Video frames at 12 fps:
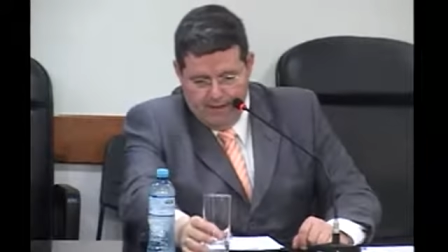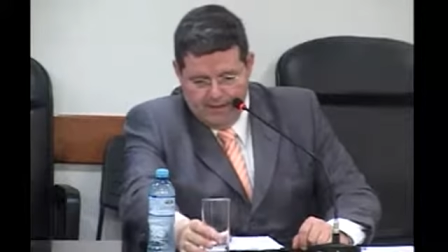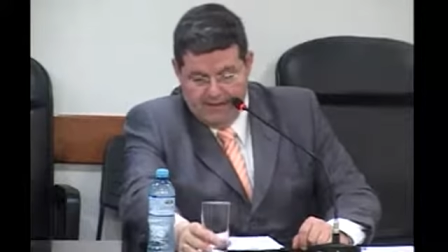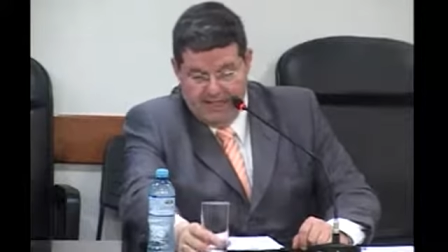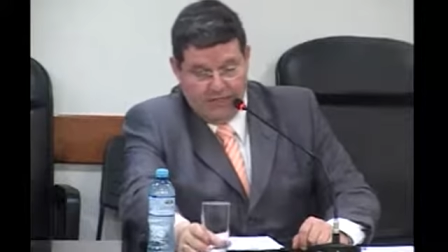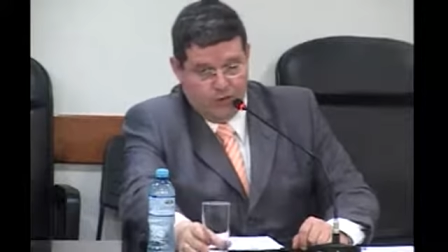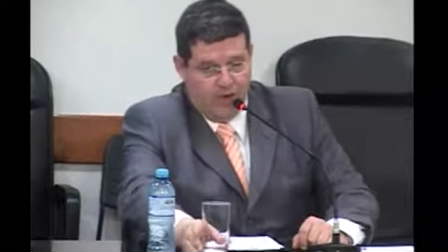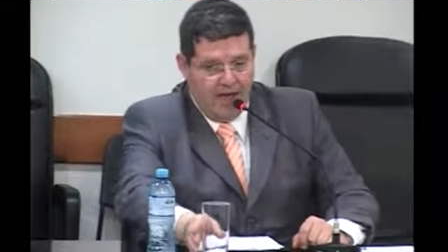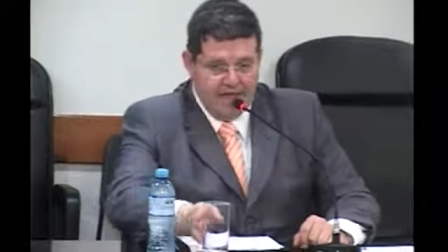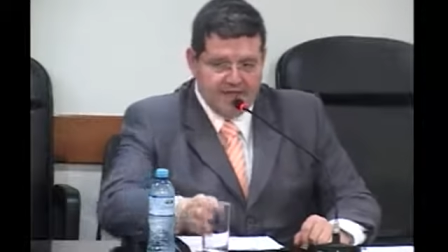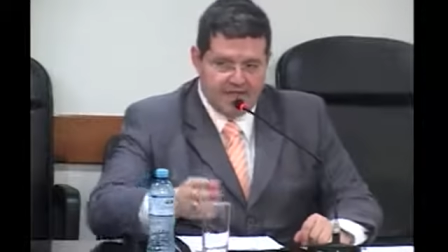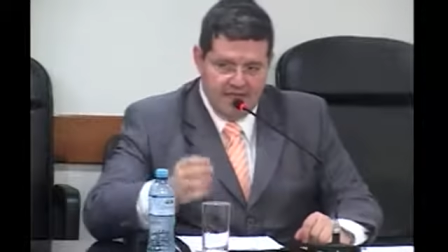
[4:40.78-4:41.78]
Tanto é
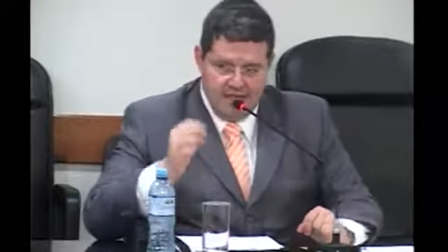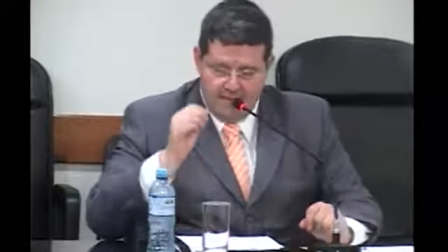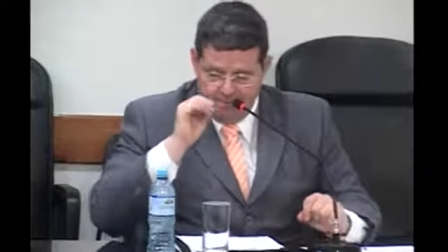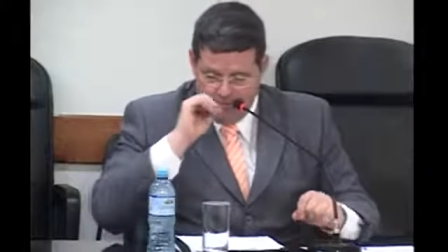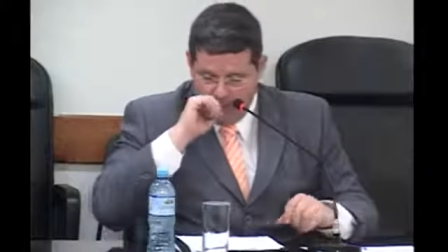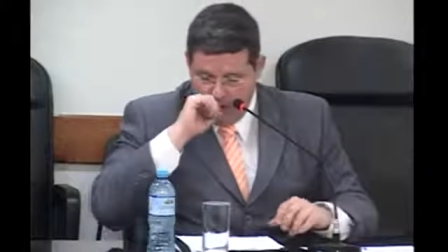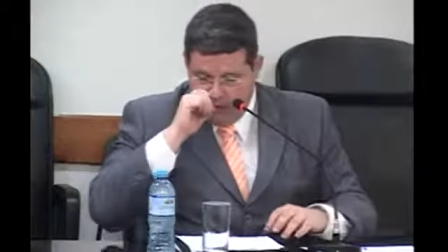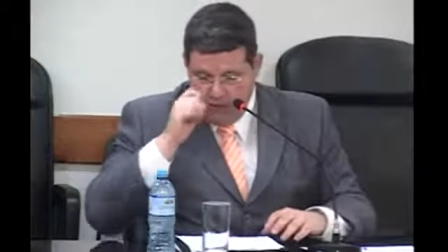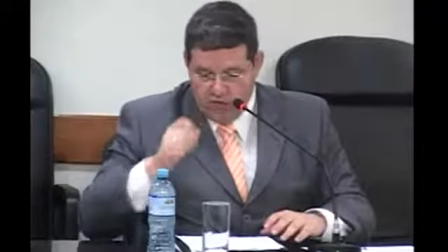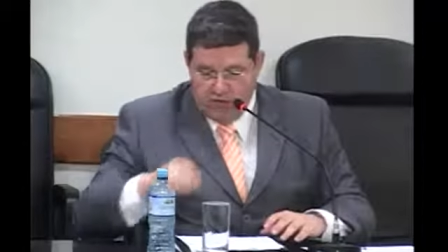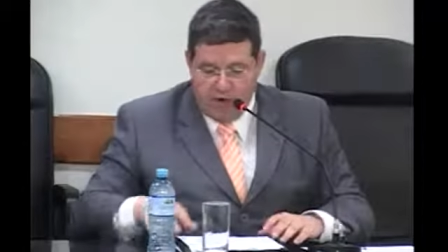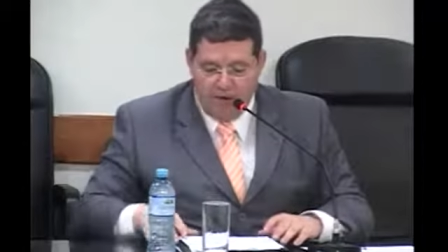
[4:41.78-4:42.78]
assim que
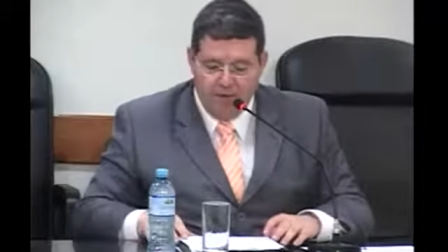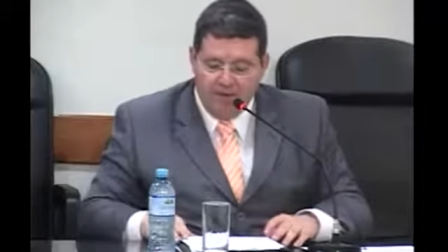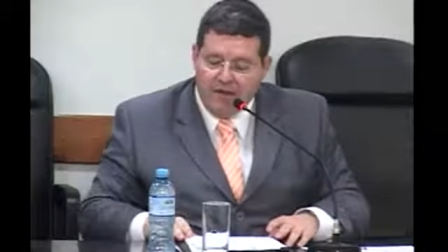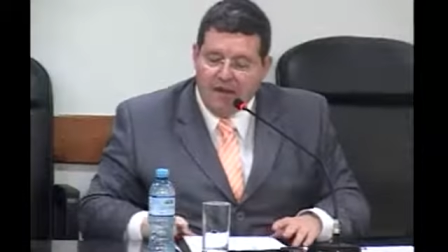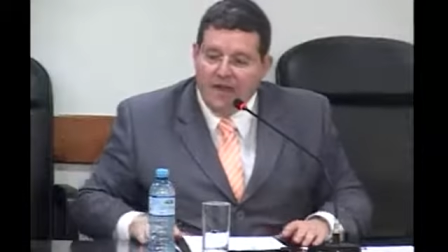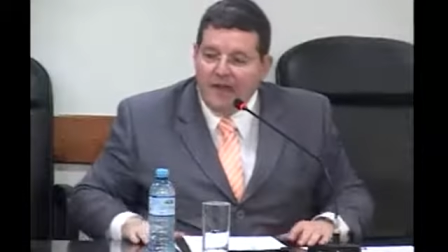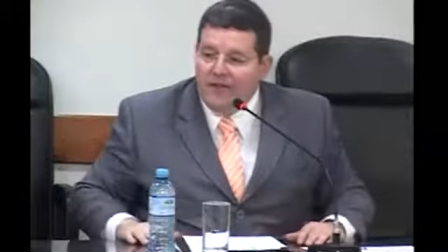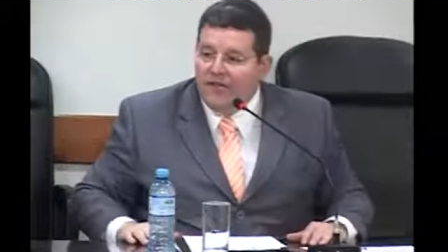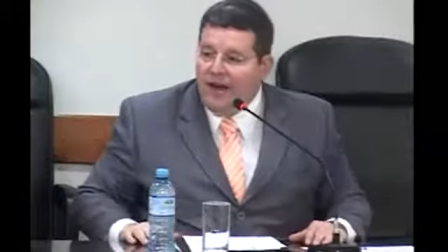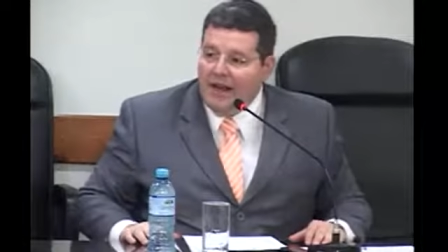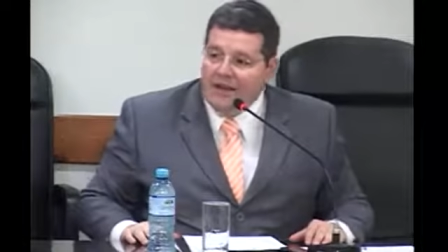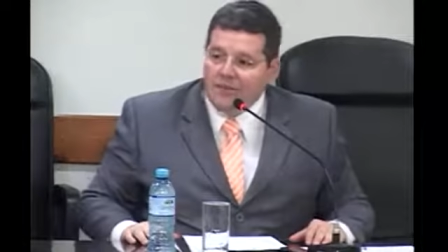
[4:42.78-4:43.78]
conforme
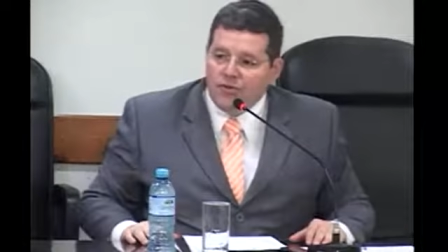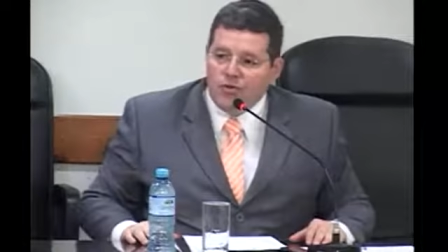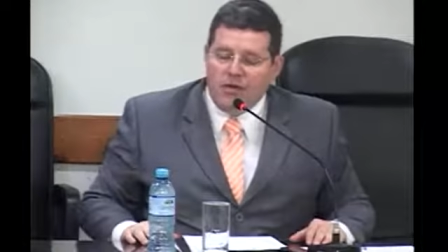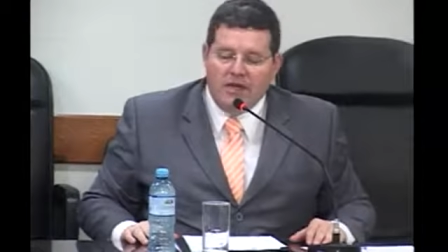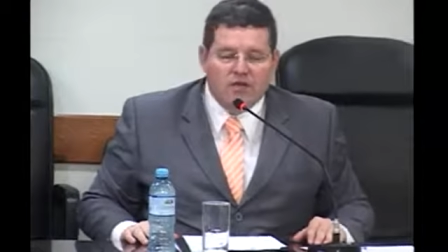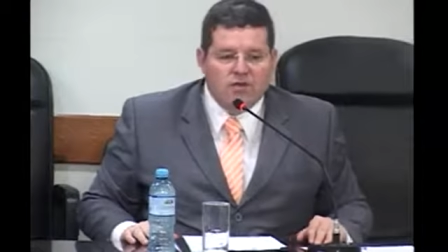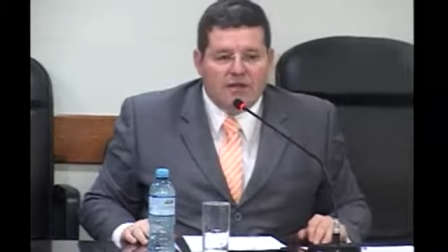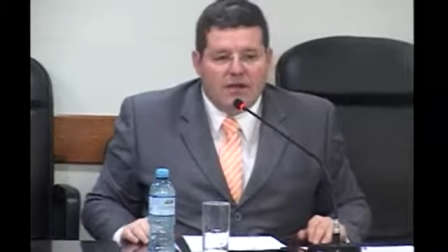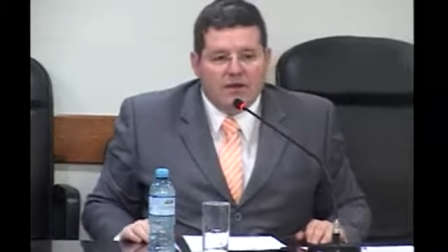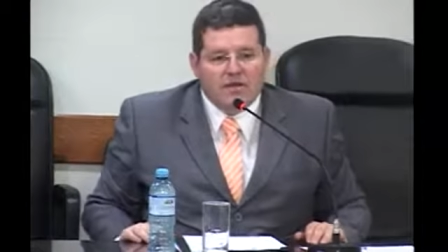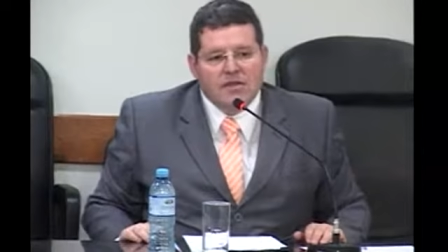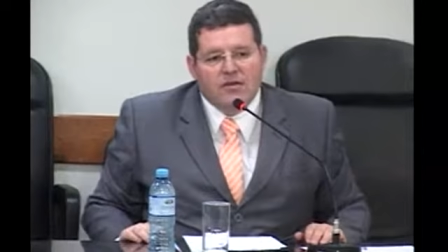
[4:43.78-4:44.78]
falamos no início da
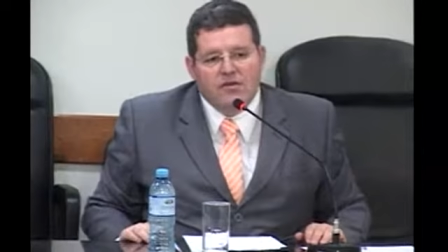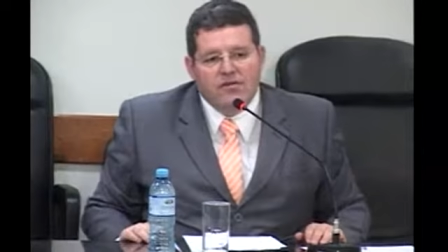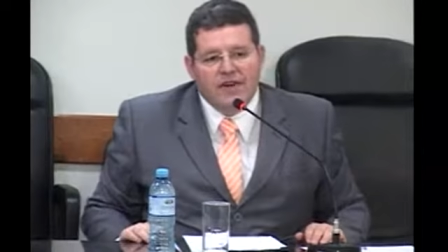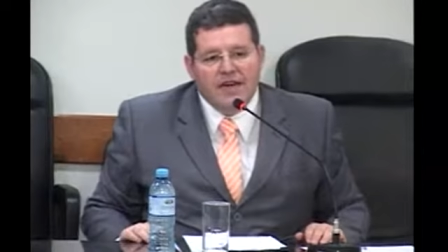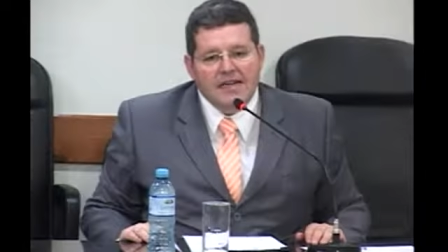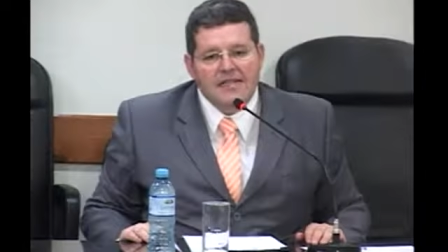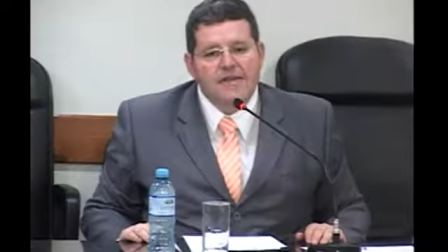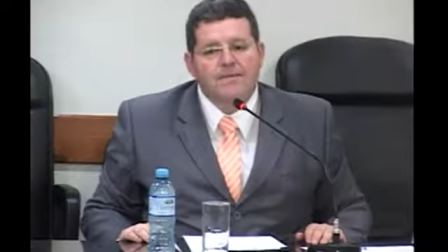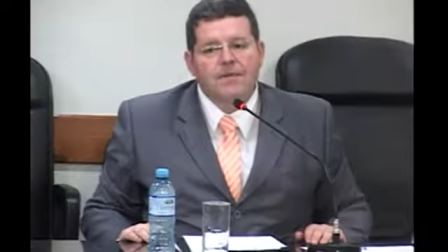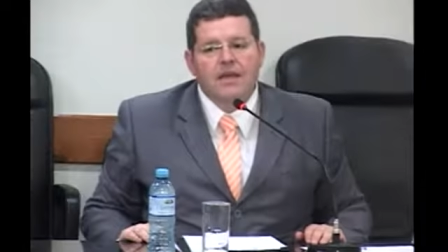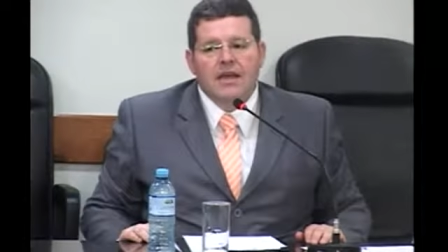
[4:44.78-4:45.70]
nossa conversa,